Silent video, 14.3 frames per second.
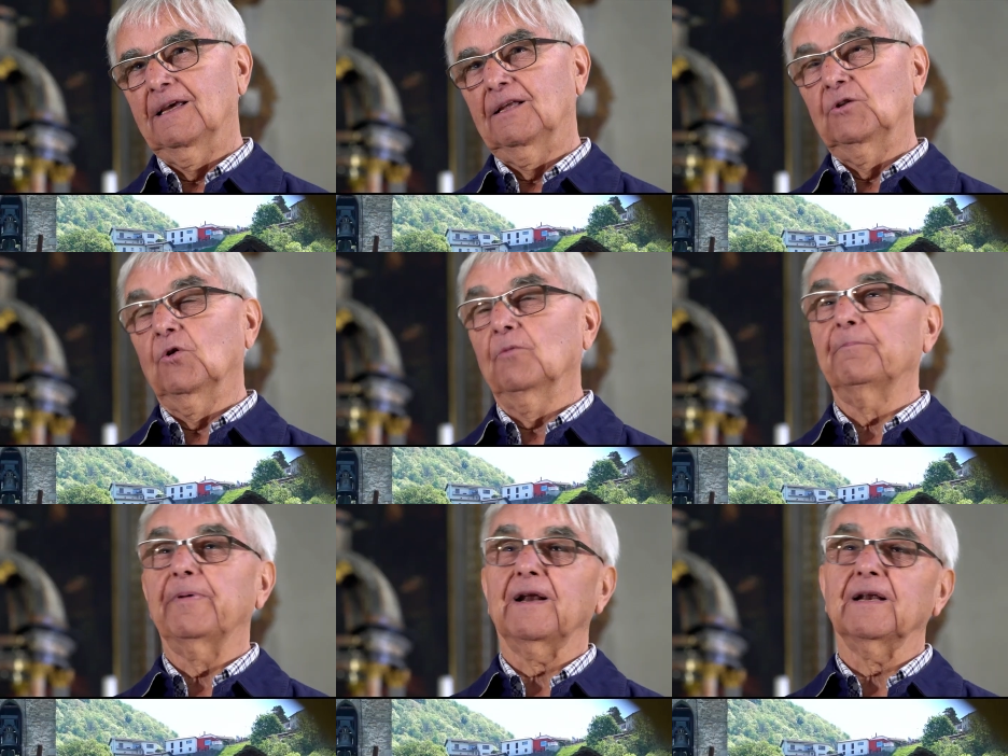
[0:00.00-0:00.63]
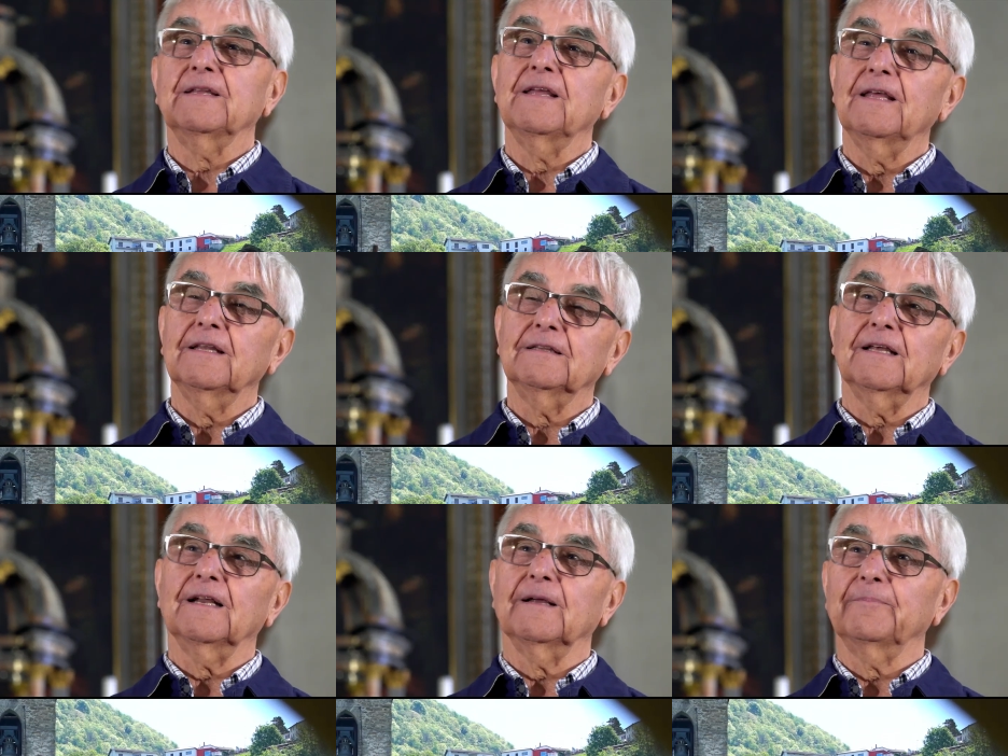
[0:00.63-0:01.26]
Non per
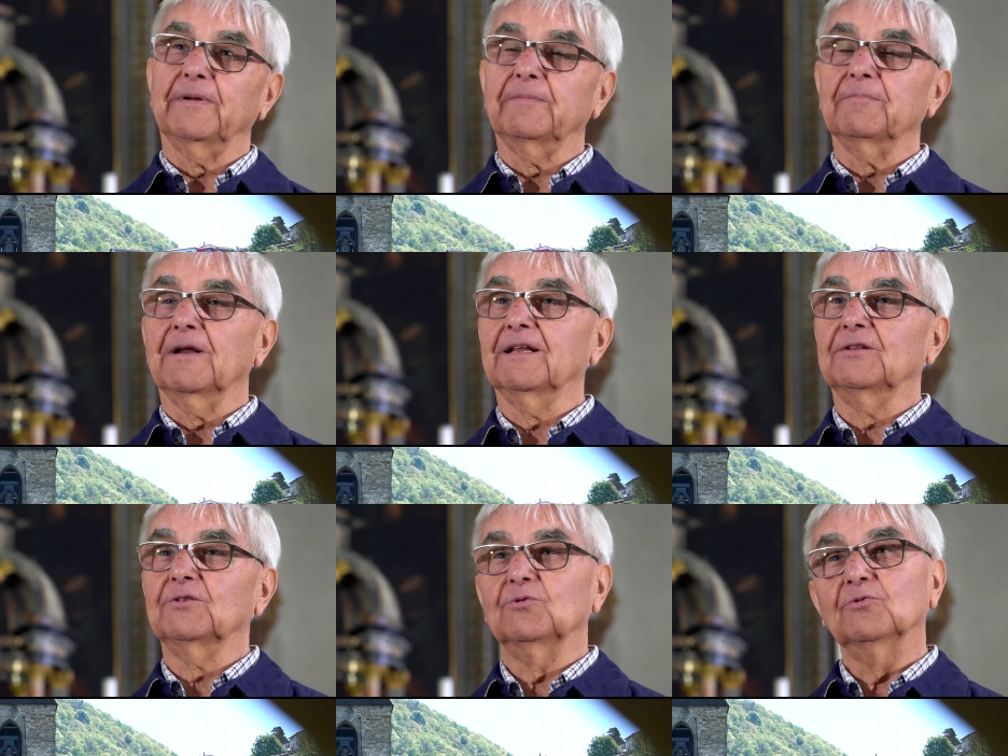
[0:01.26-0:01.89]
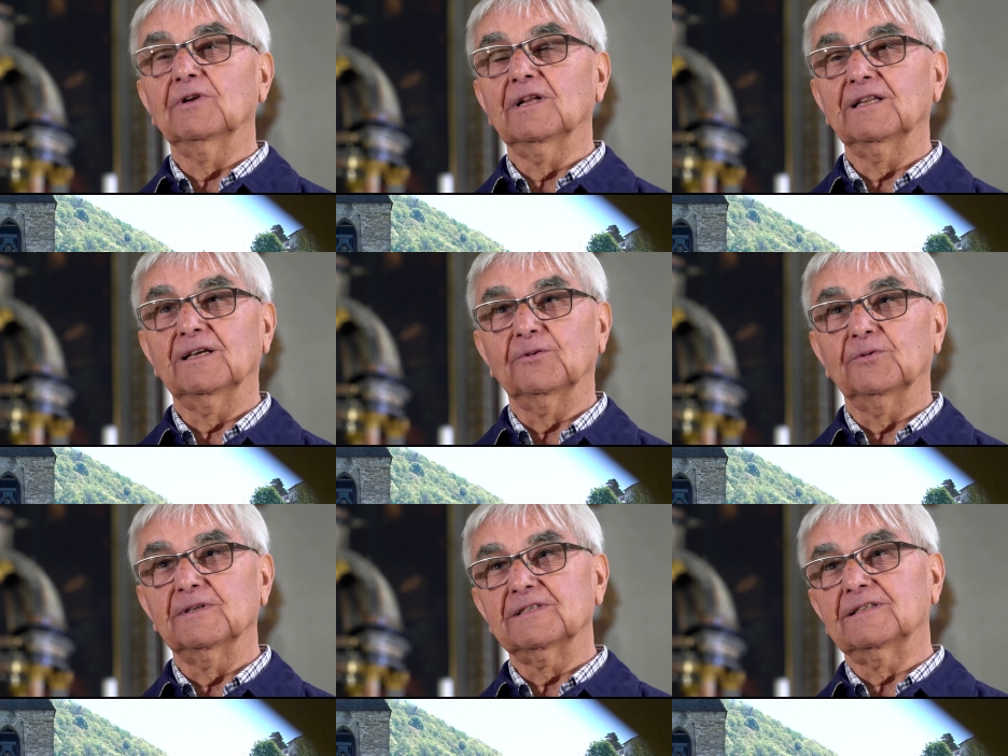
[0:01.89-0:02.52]
niente la prima lettura
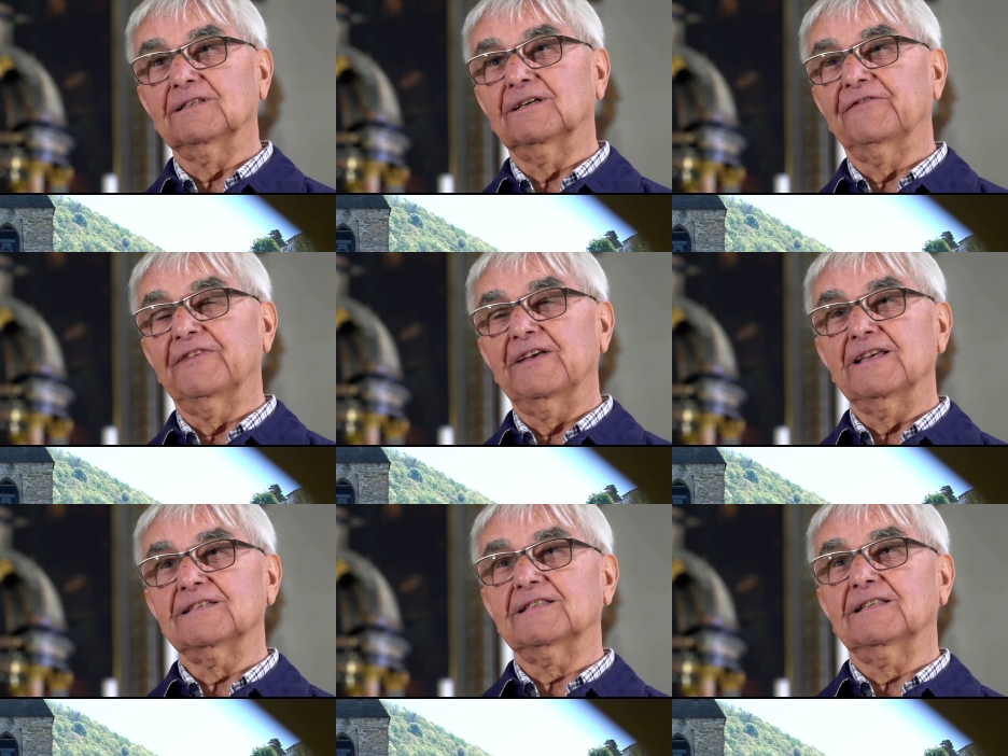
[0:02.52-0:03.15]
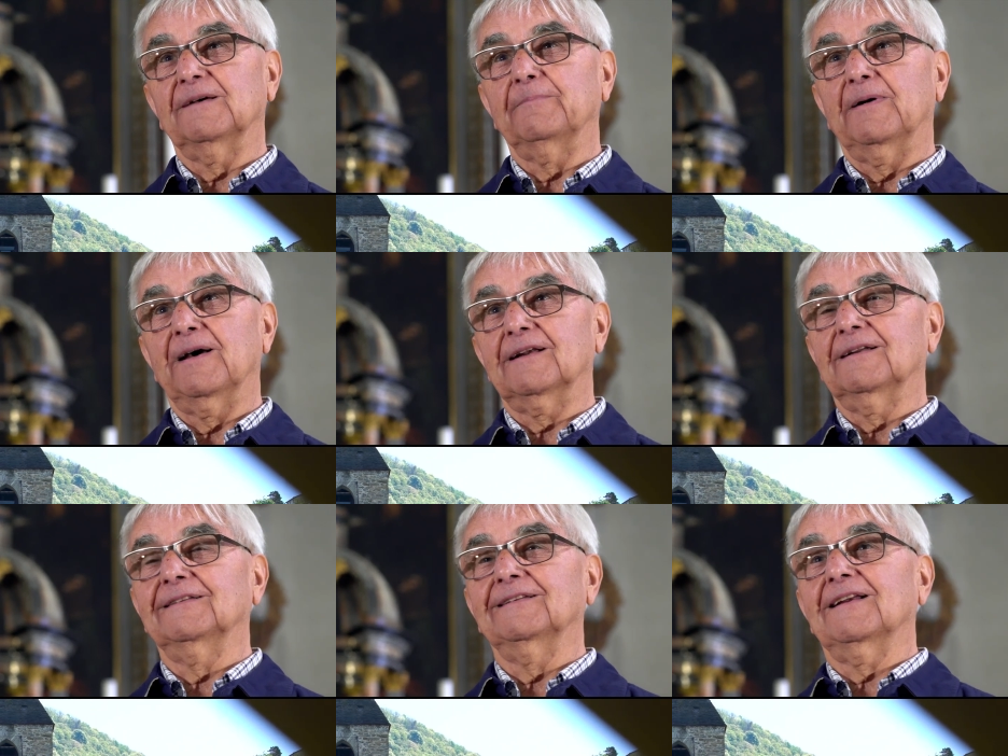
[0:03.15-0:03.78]
di questa festa
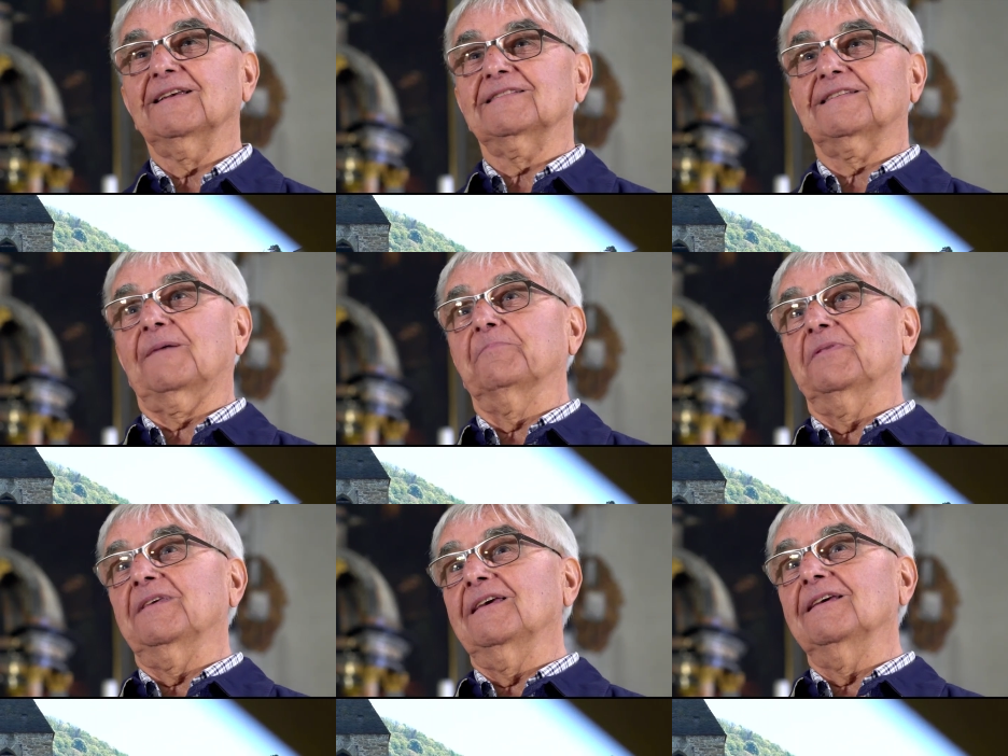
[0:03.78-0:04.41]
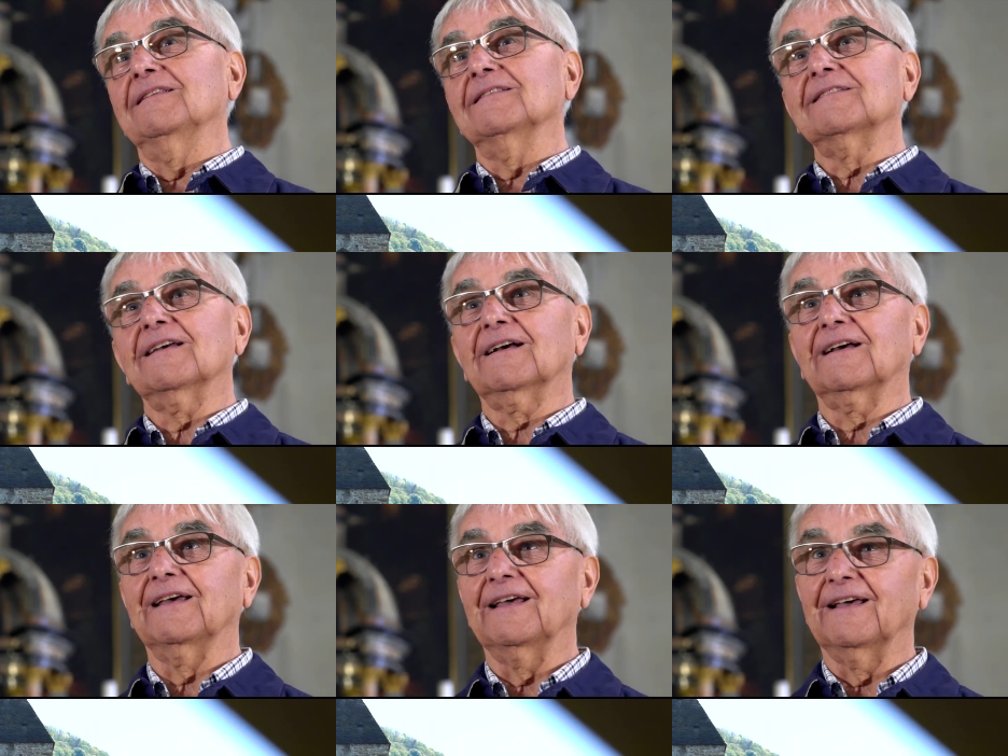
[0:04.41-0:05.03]
parla della
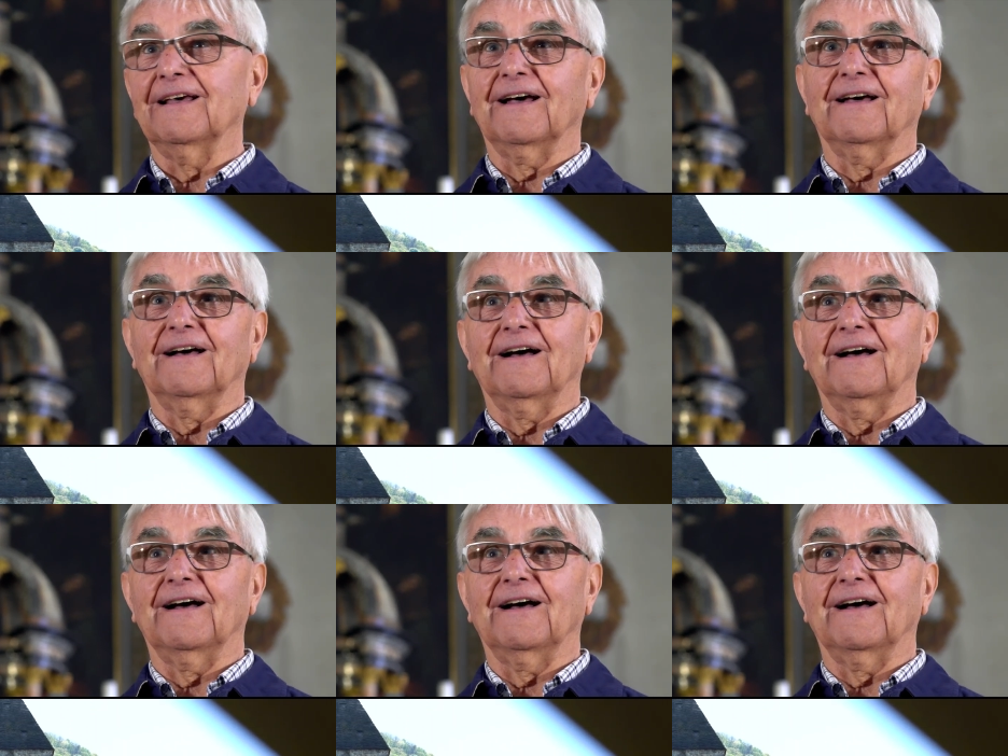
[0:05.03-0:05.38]
sapienza che ha,